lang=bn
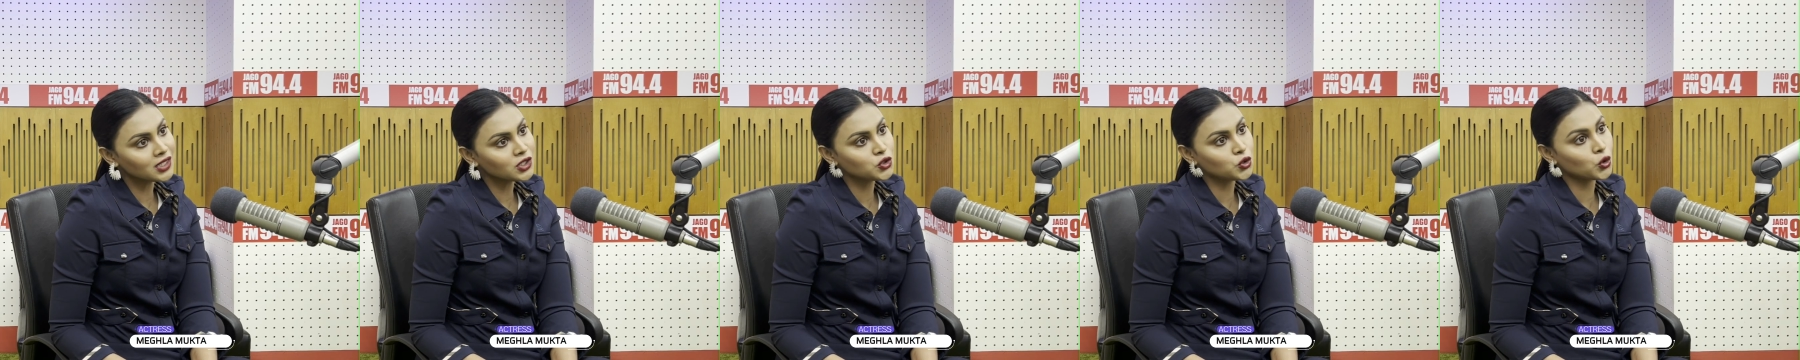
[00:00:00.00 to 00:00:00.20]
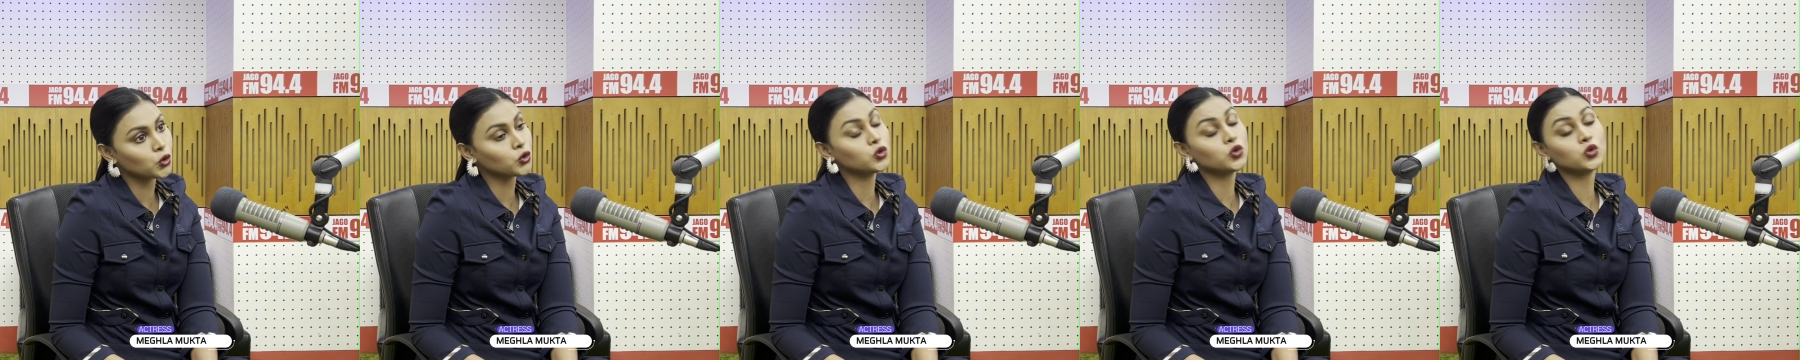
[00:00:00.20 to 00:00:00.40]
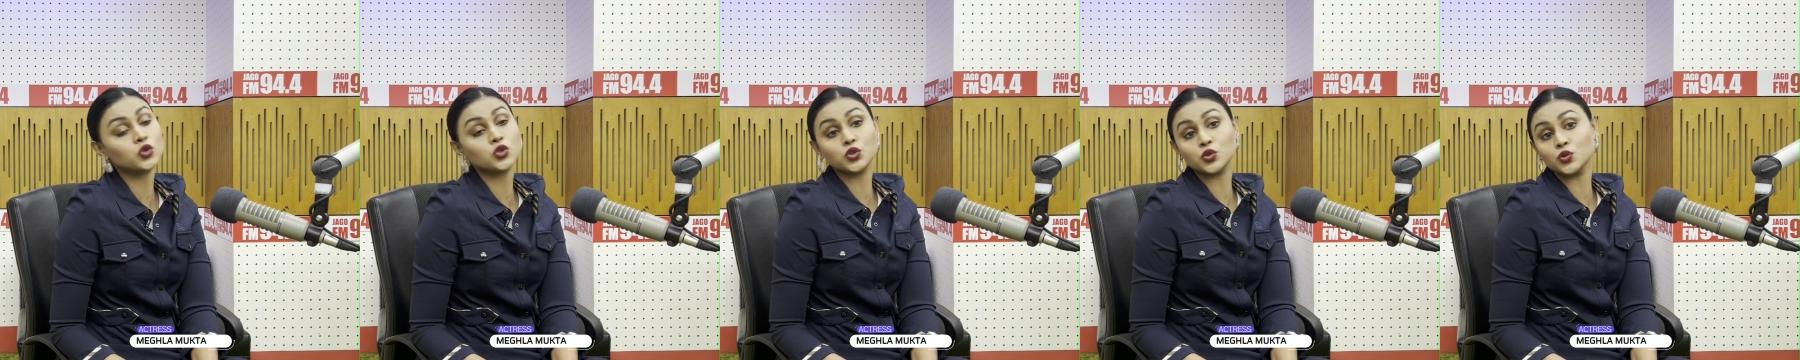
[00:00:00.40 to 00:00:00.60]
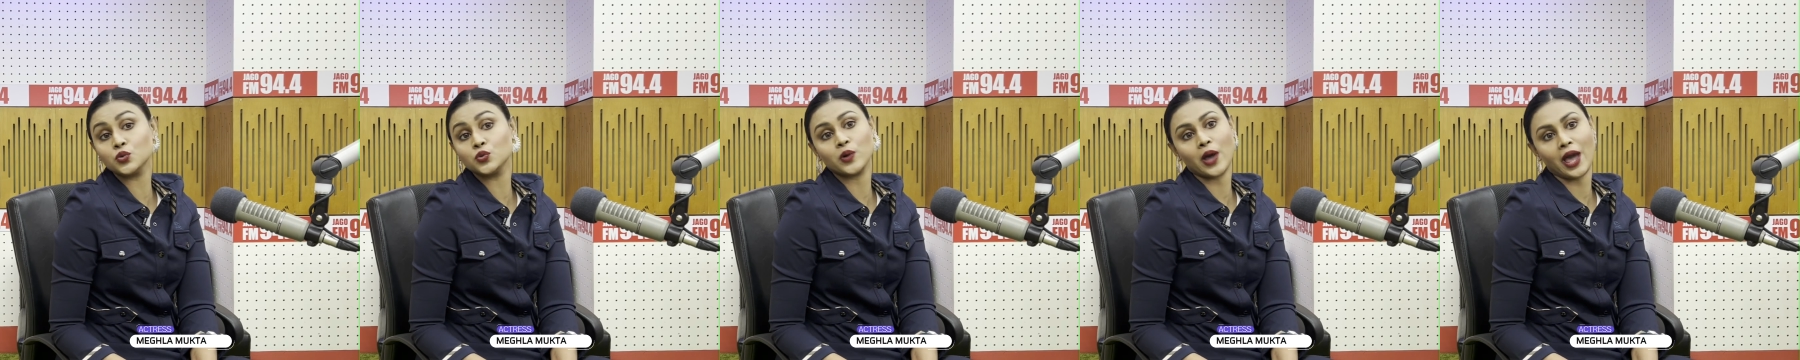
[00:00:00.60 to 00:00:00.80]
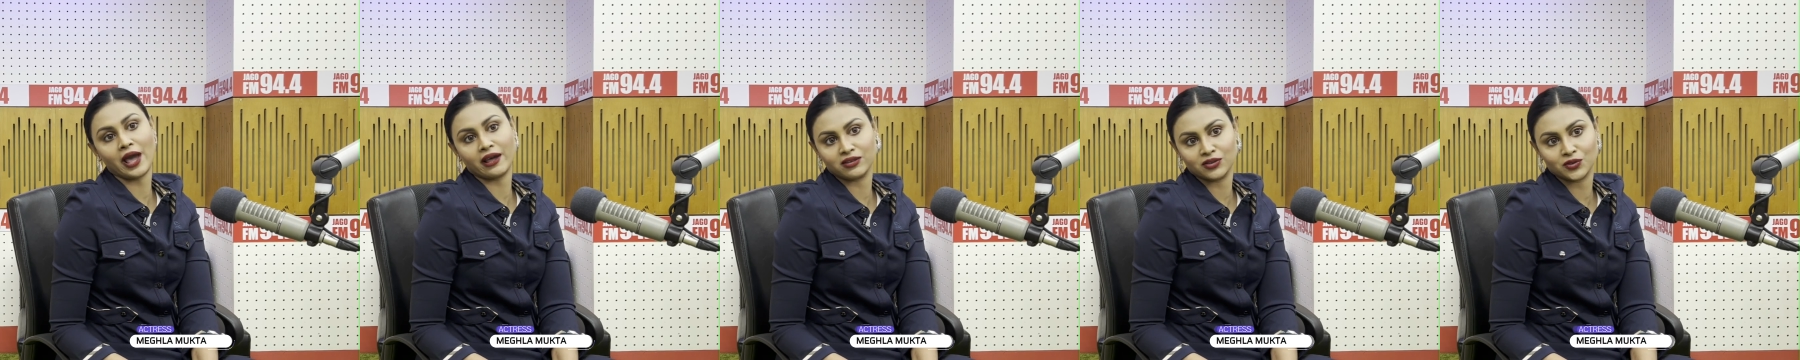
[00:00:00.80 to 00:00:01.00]
চোদ্দো শুরু
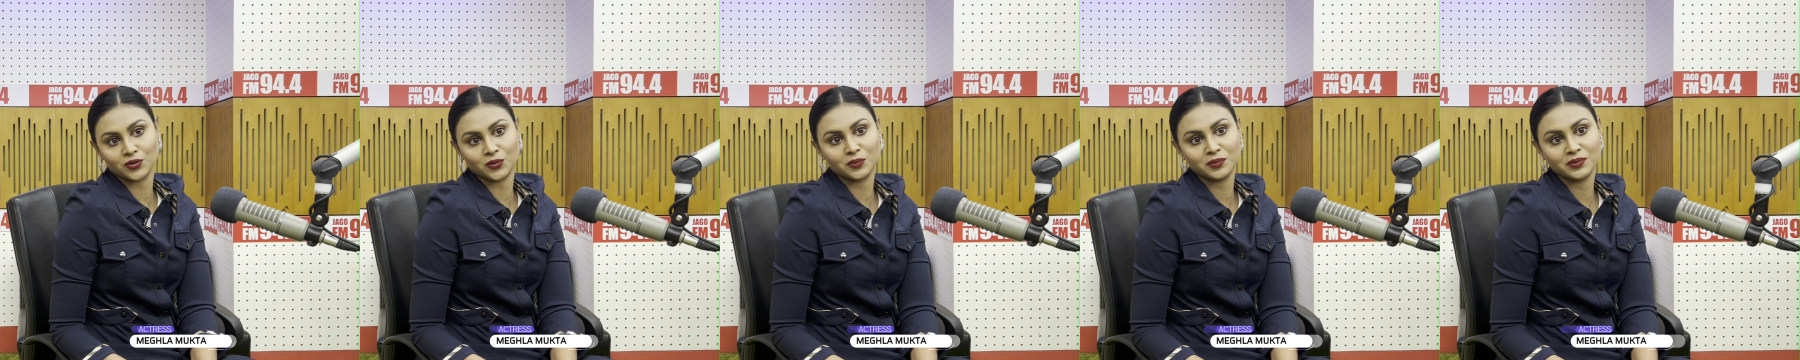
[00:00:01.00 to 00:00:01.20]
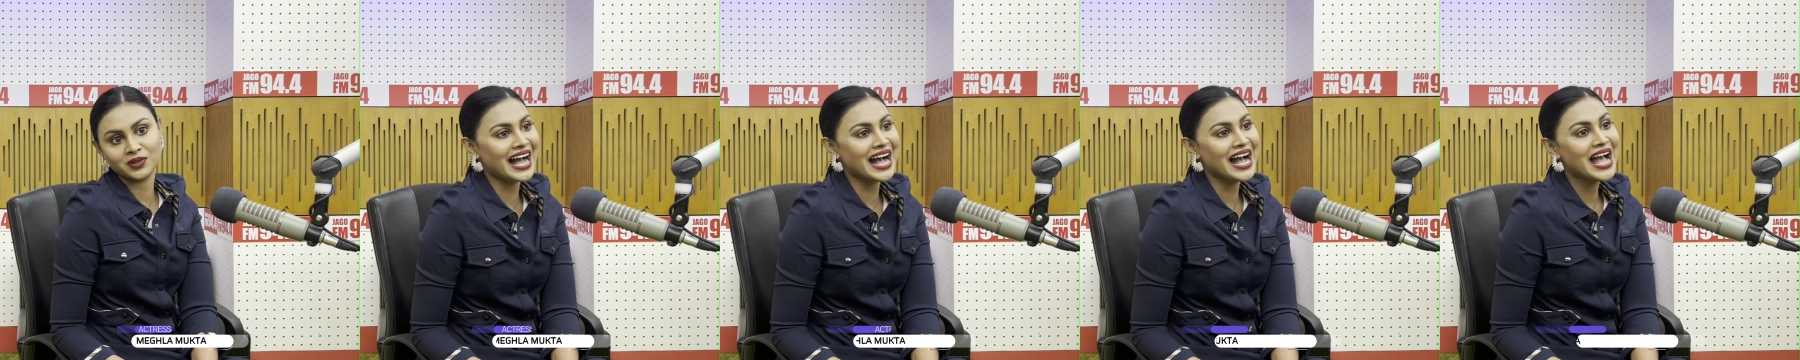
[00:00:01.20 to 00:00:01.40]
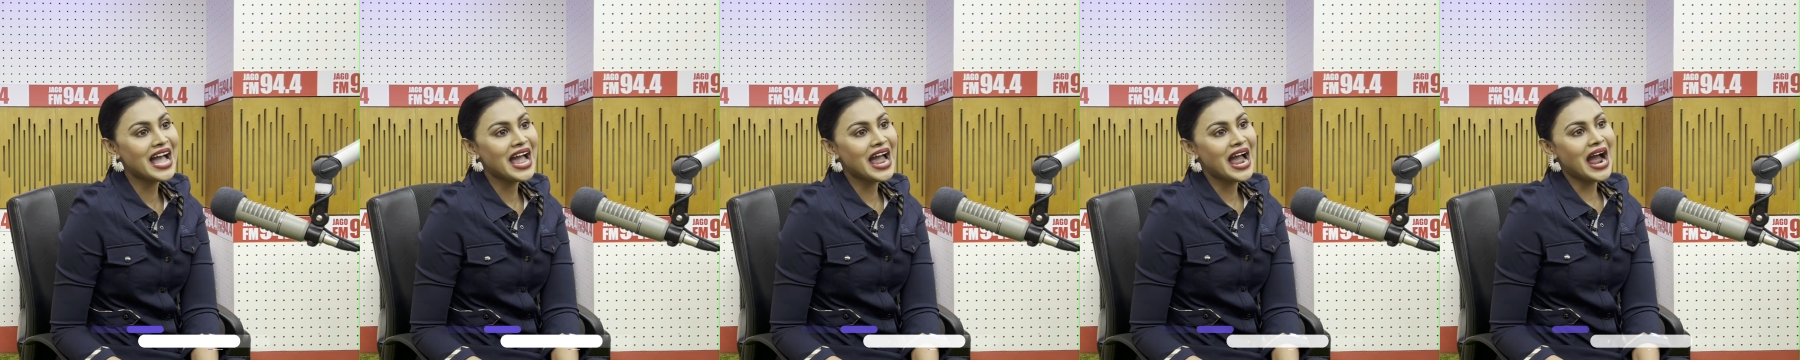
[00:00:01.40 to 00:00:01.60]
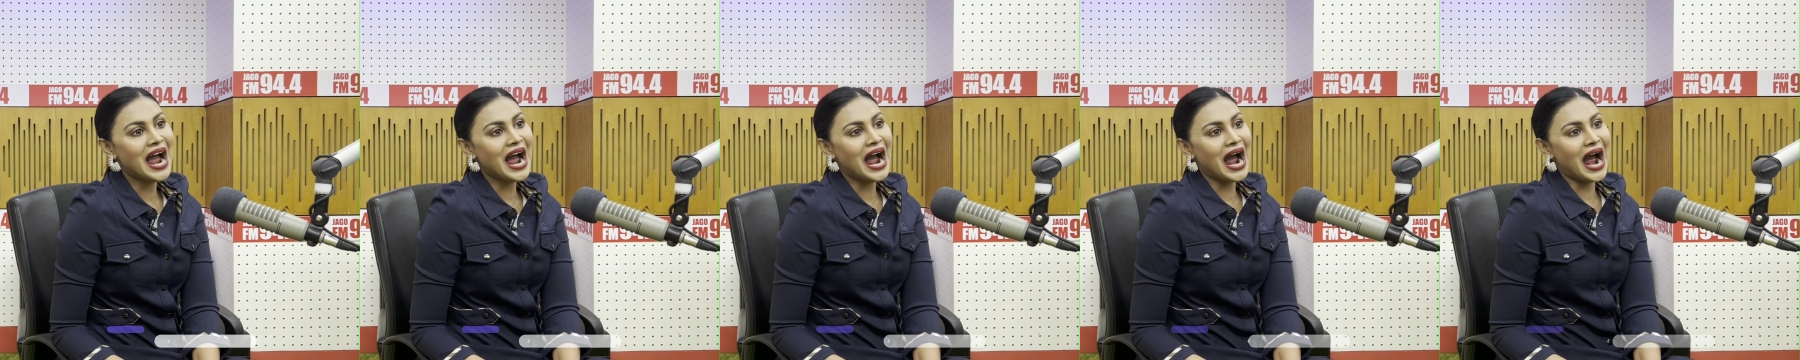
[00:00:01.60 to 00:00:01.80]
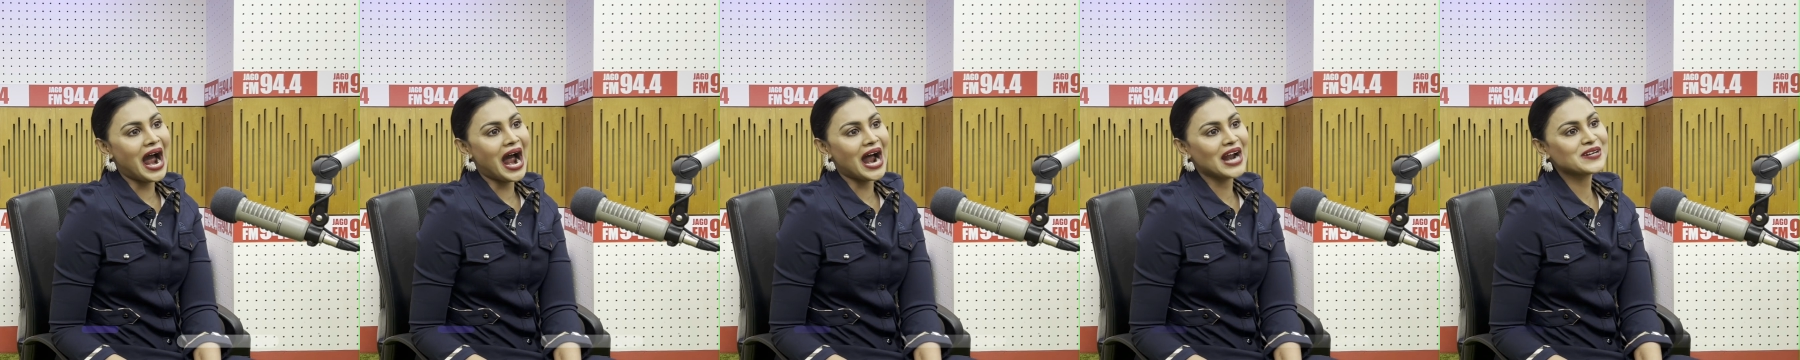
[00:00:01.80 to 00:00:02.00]
একদম
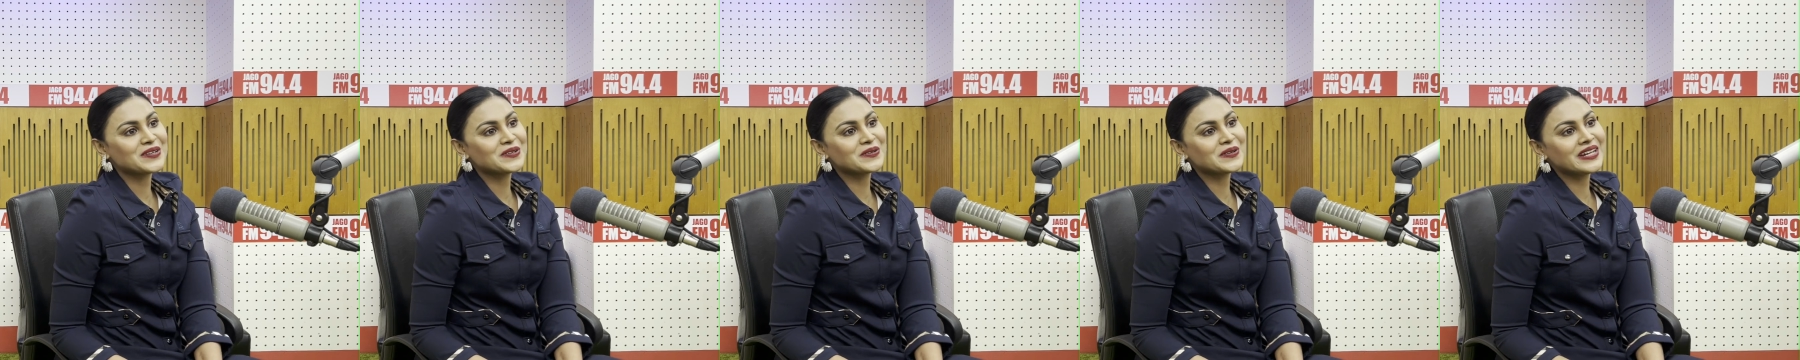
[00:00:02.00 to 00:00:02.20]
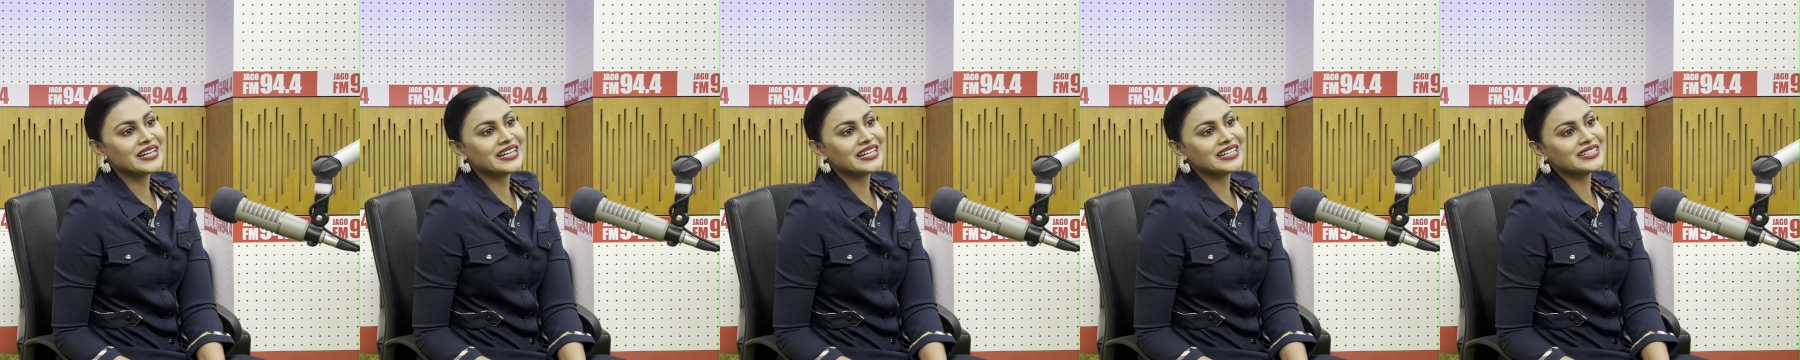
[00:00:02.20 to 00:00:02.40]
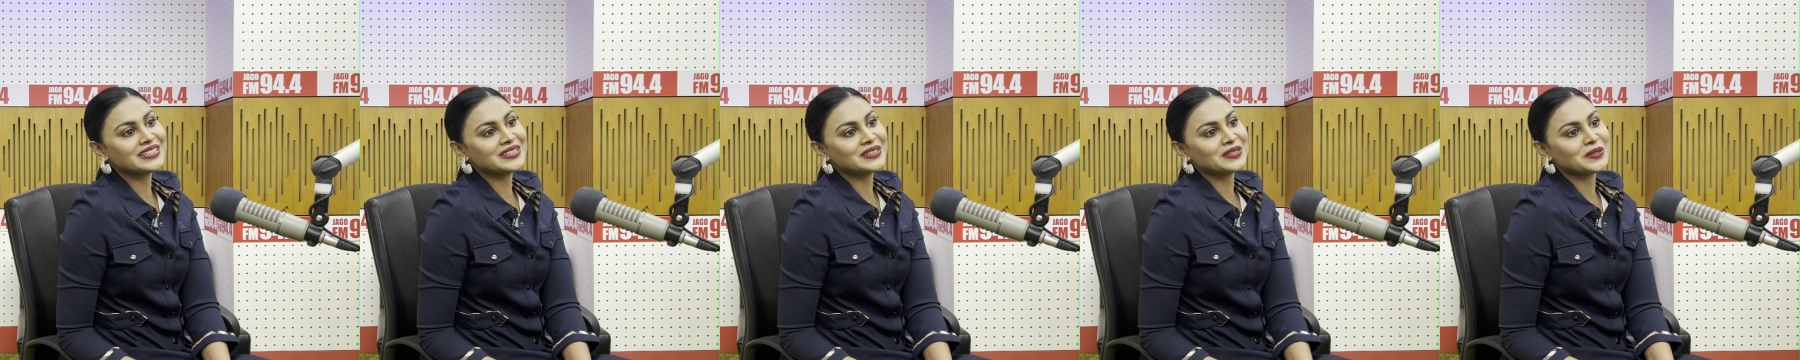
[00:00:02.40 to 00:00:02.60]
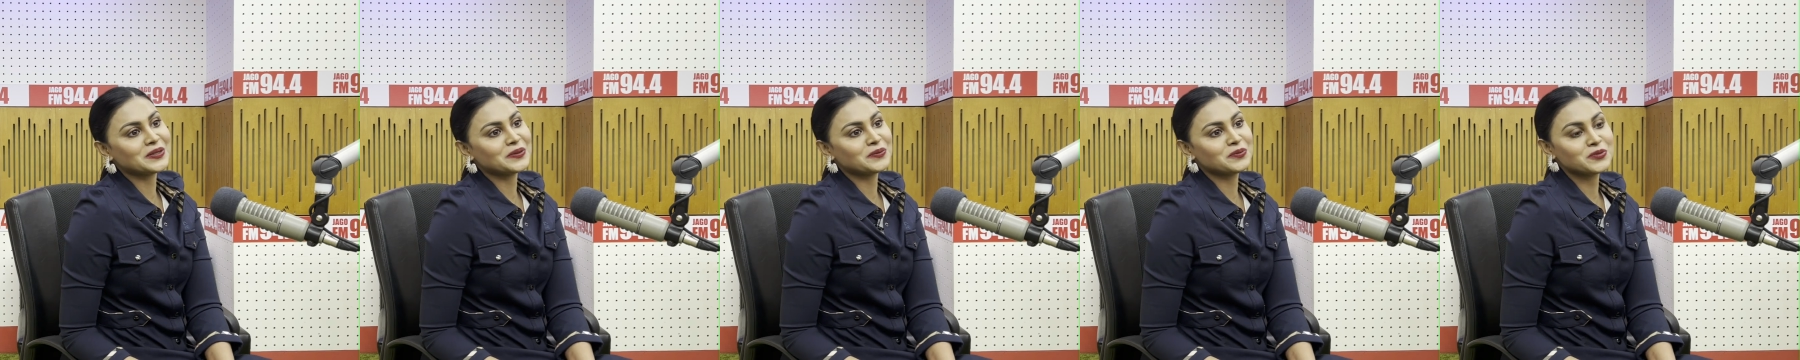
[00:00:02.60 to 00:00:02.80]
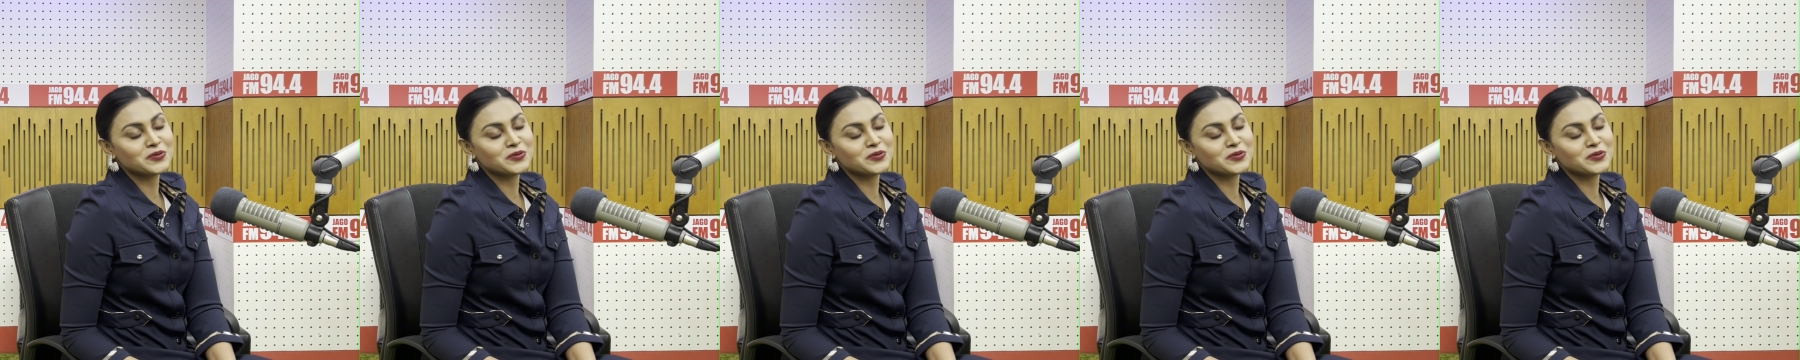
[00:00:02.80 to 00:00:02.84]
আড়ংয়ের আচ্ছা।